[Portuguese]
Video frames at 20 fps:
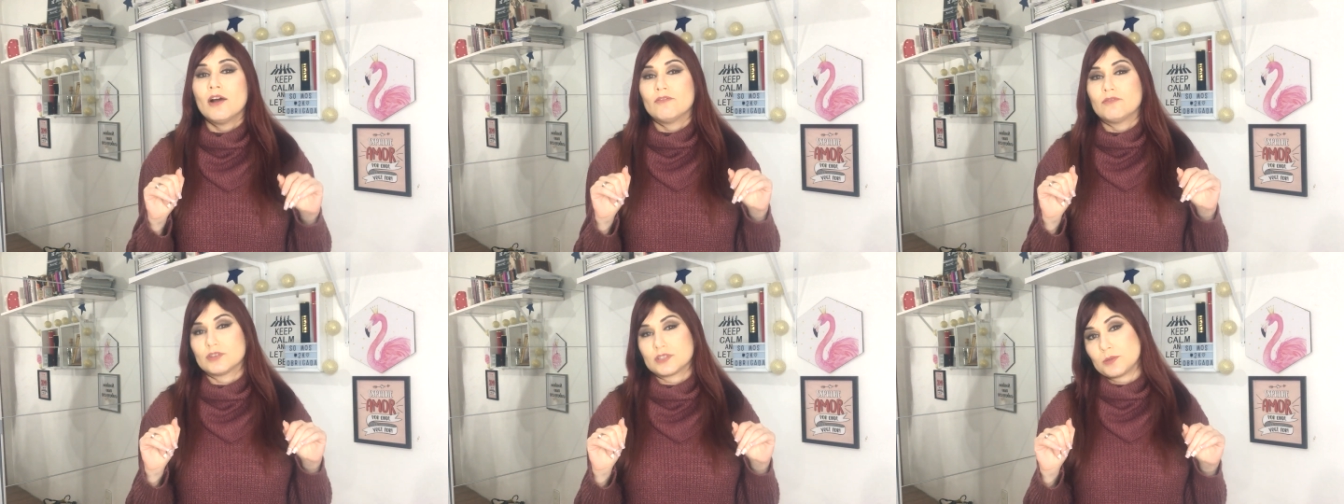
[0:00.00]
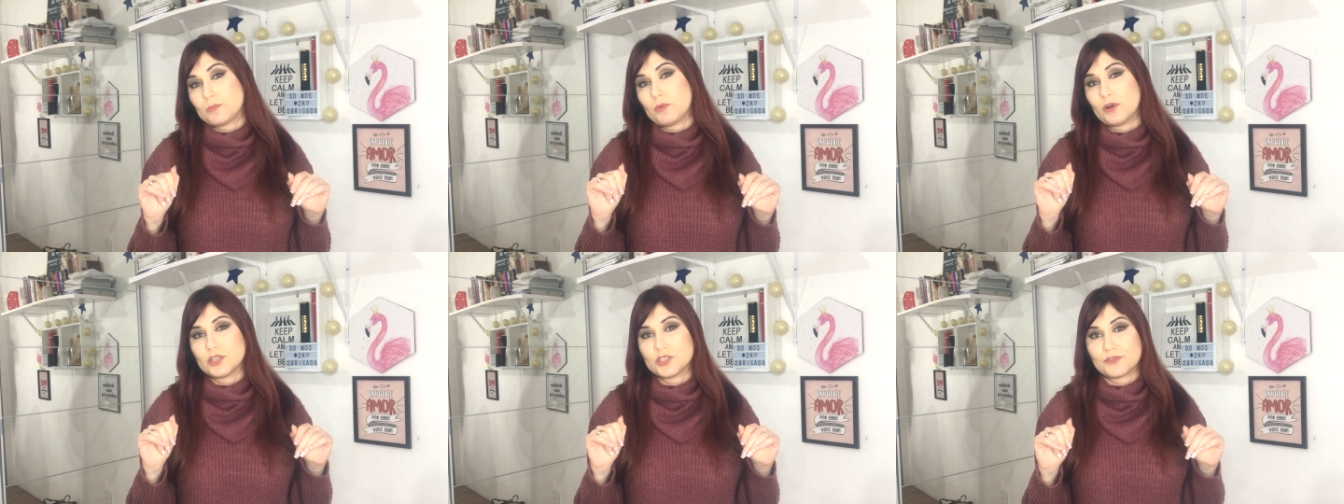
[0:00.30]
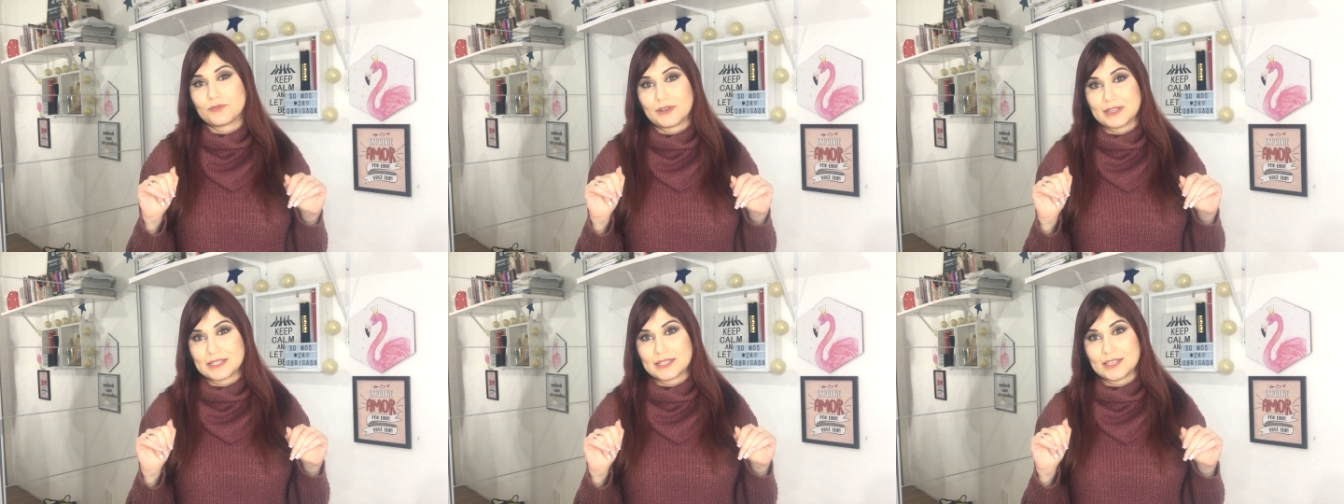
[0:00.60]
Você
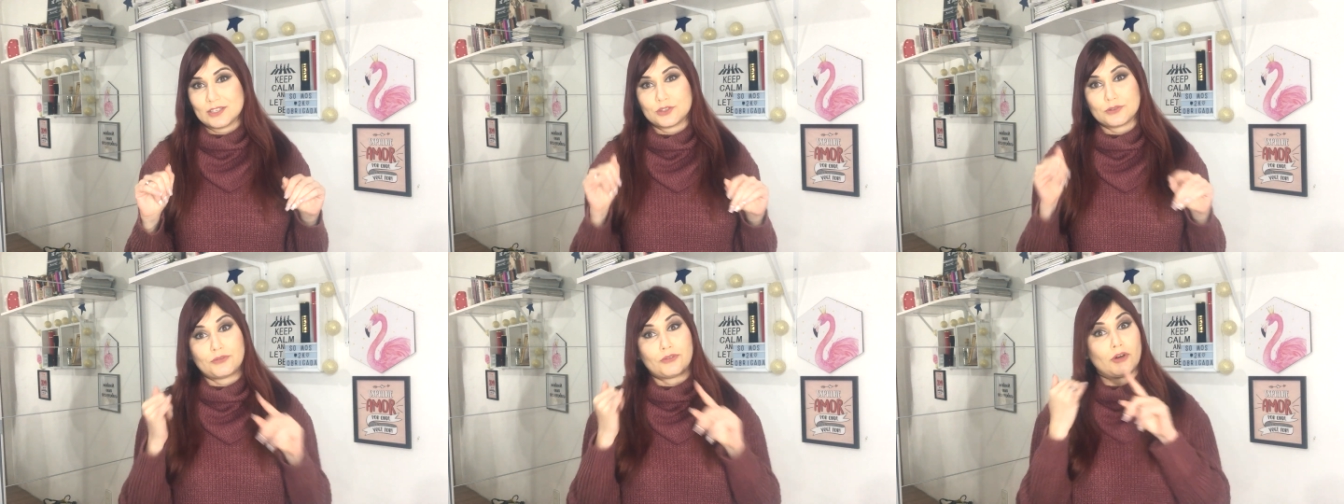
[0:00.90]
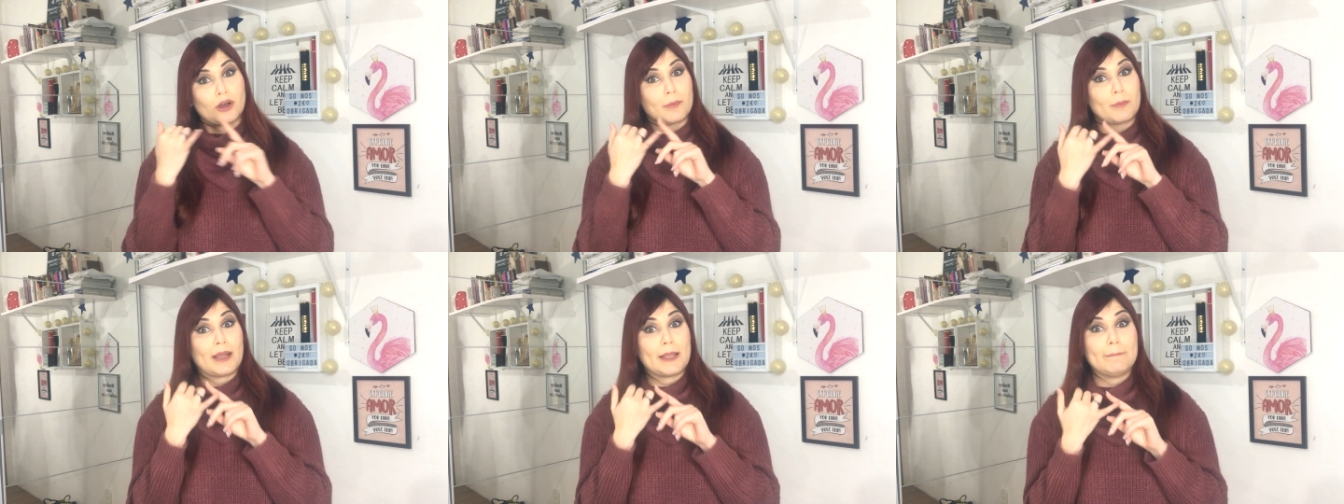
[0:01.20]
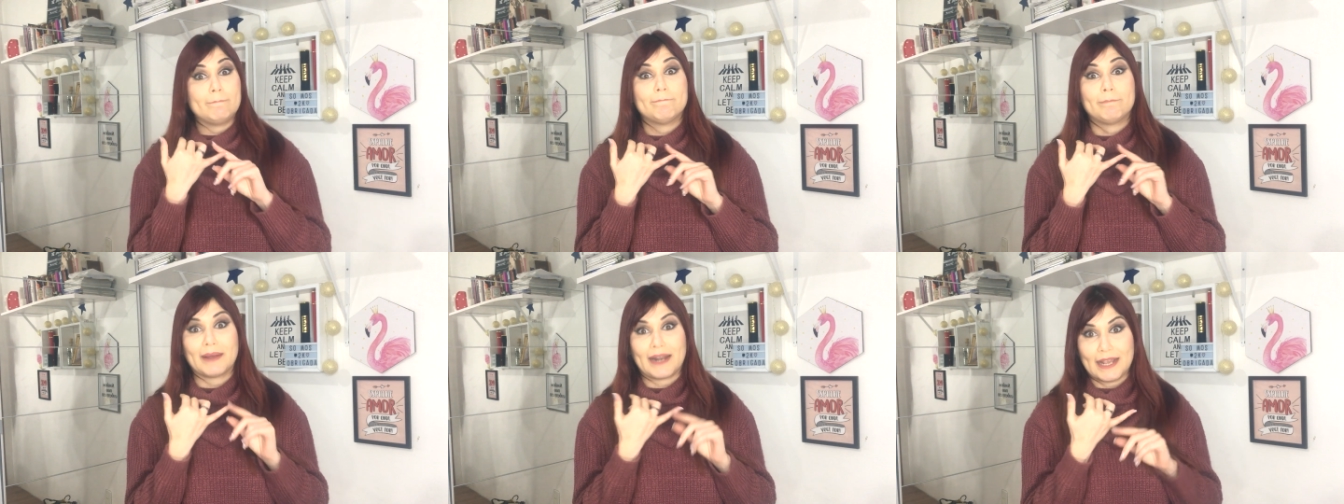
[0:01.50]
pode fazer de forma
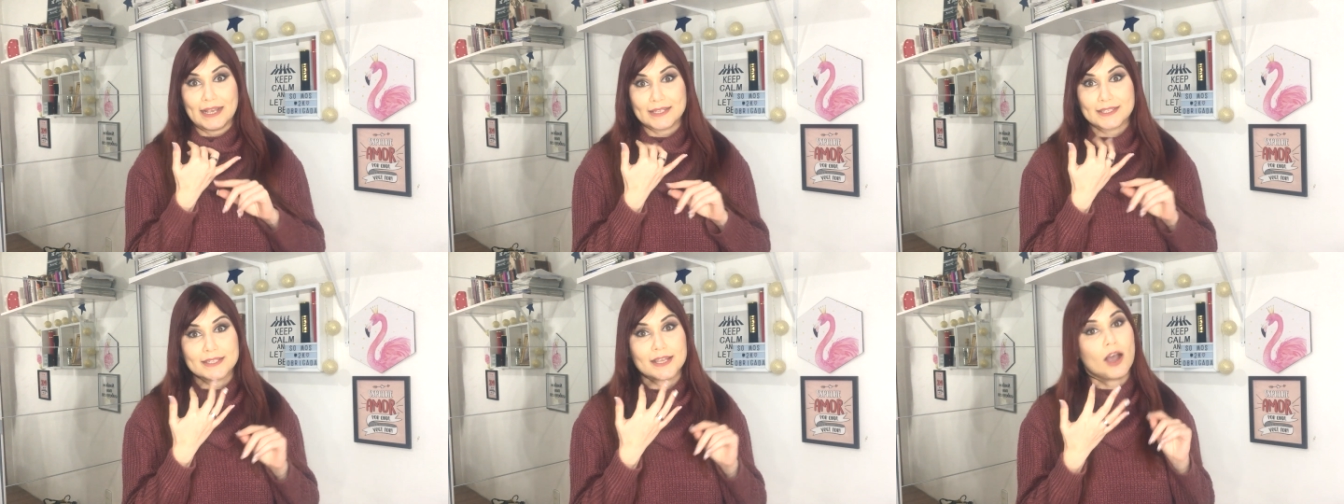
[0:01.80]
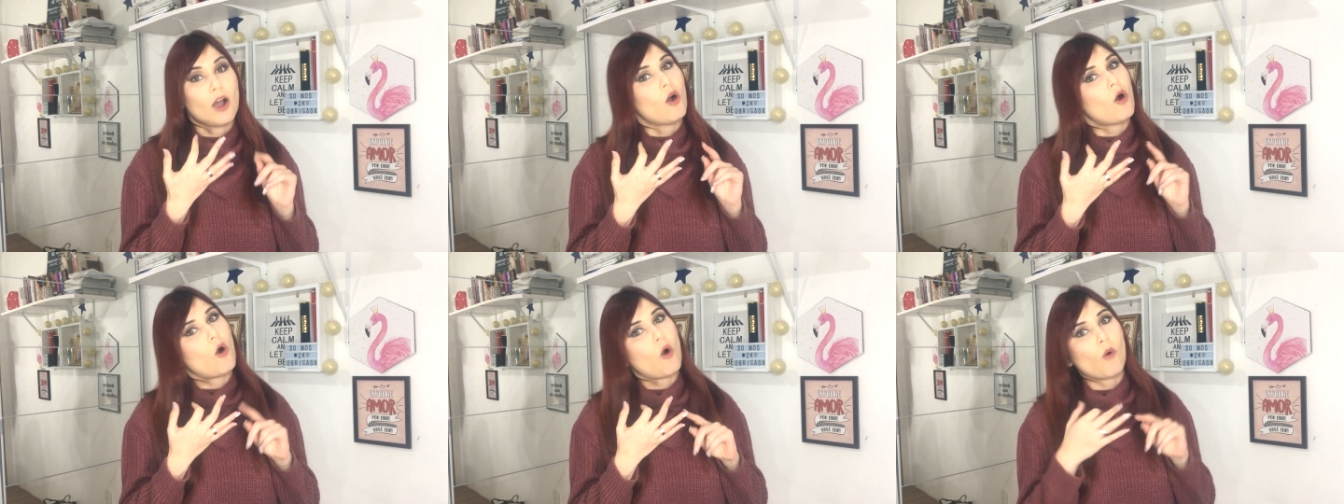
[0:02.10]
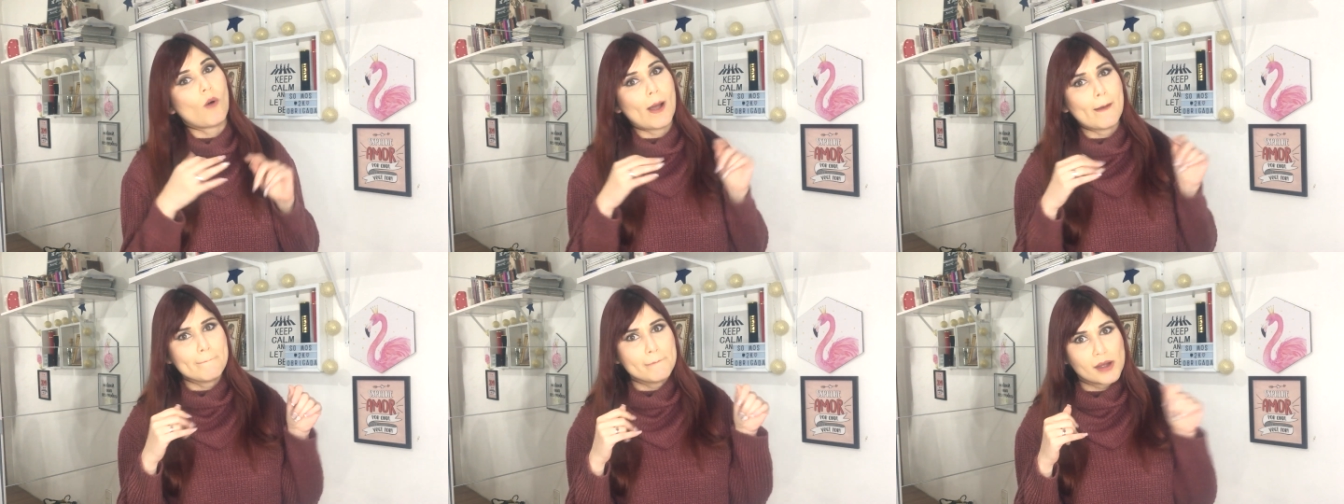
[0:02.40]
impressa
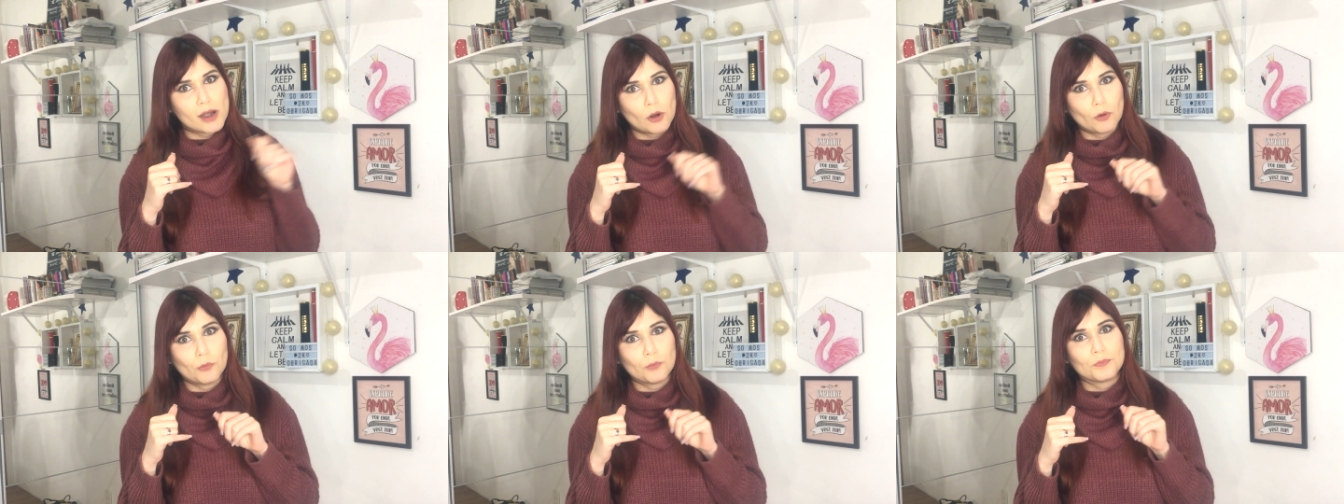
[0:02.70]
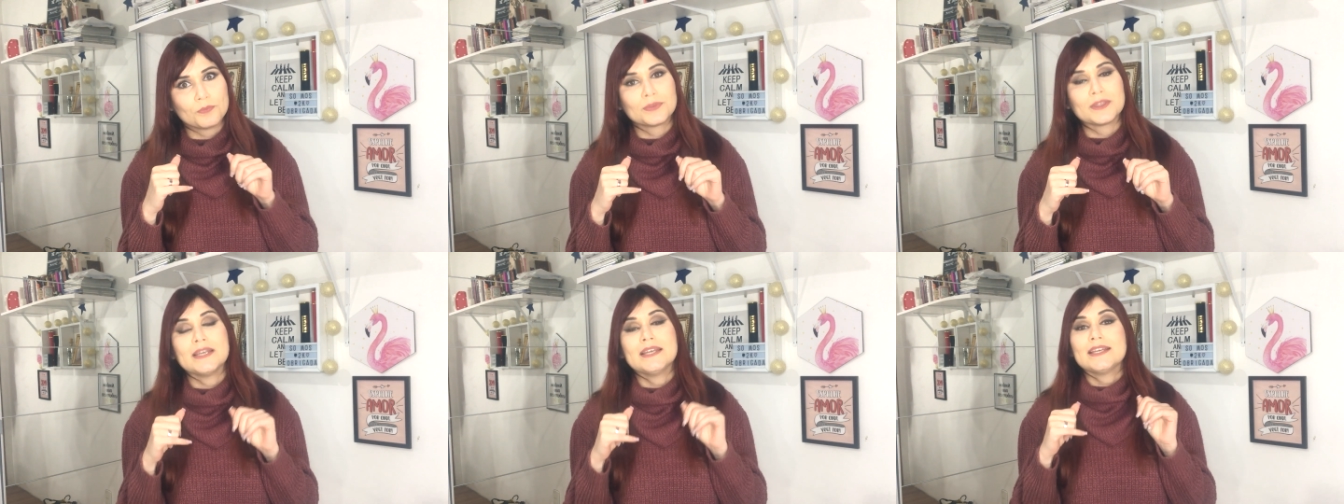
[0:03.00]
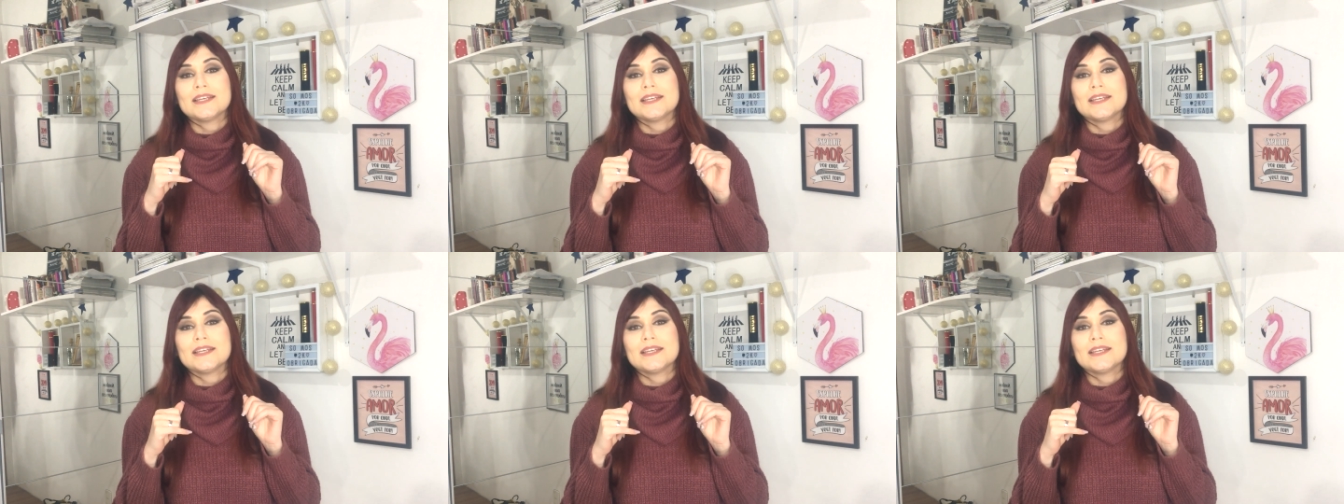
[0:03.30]
ou à mão,